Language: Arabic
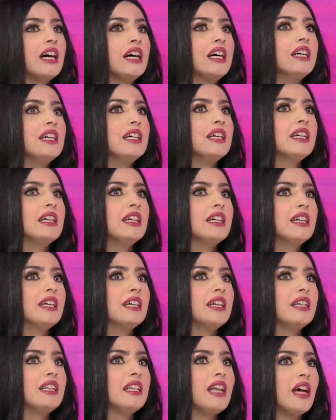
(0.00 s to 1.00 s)

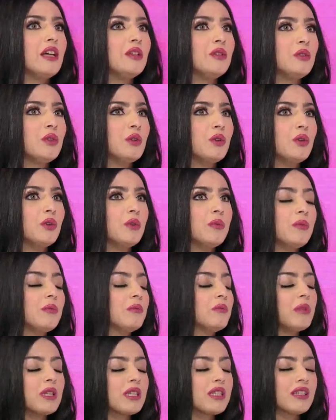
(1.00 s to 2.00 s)
آه، لأنه
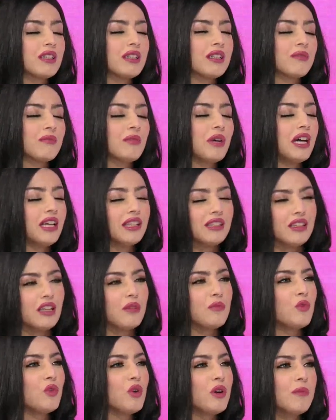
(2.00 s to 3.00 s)
مصر
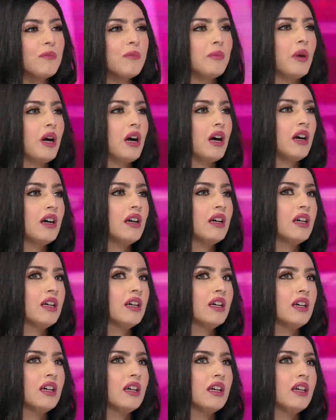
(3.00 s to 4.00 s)
محطة مهمة
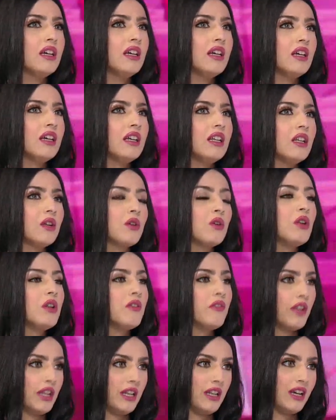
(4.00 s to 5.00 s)
آه،
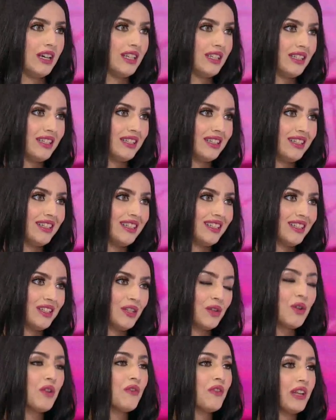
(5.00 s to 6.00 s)
لكل فنان
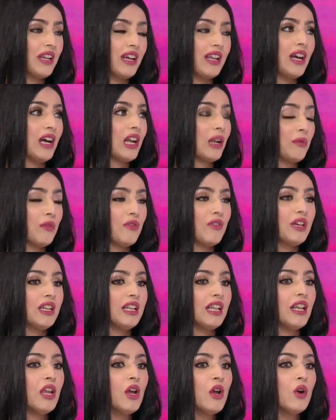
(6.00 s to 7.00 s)
اكيد كل فنان عربي
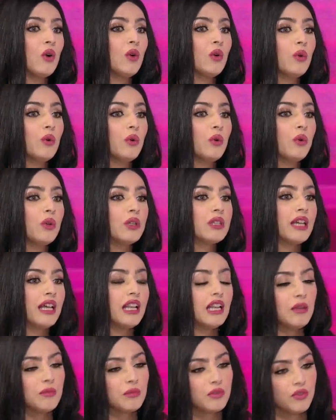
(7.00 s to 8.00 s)
فعلا
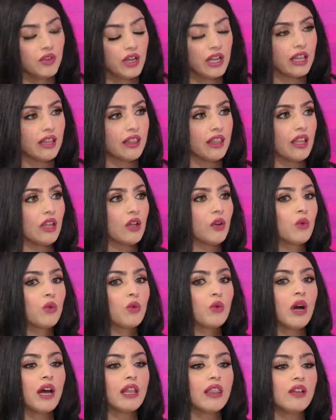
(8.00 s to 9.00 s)
وتعلمت فيها الكثير
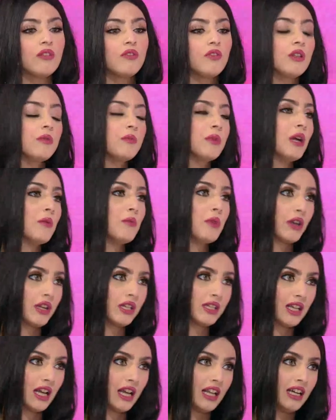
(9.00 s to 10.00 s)
وهذا الفيلم يحمل
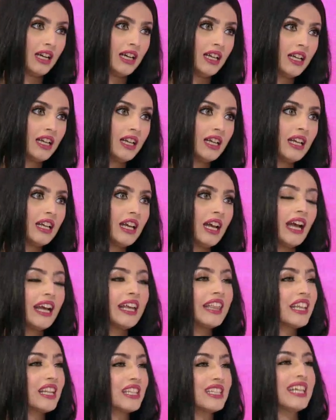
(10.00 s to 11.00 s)
رساله
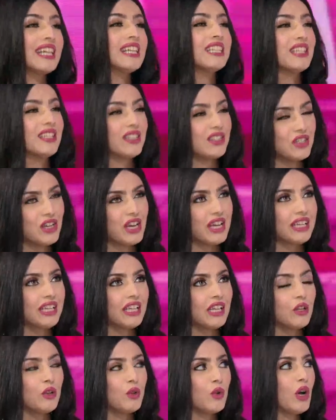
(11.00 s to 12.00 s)
اكثر شيء
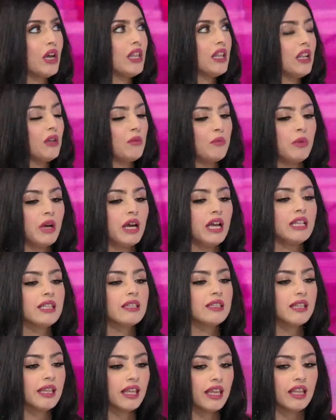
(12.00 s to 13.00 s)
شجعني انه انا لما
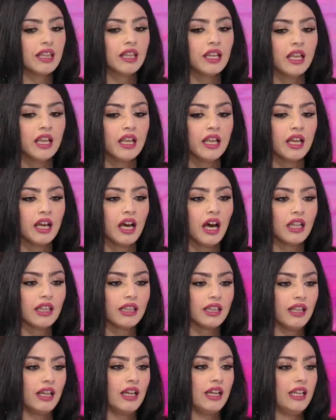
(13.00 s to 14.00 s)
انتقل
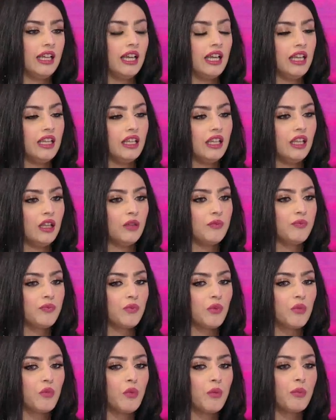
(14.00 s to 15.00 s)
اطلع يعني
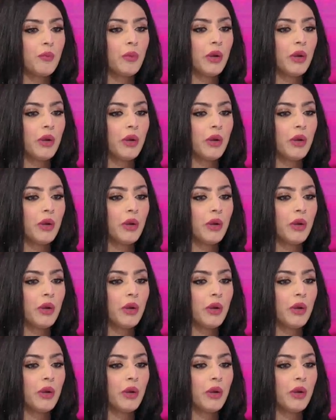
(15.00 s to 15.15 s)
من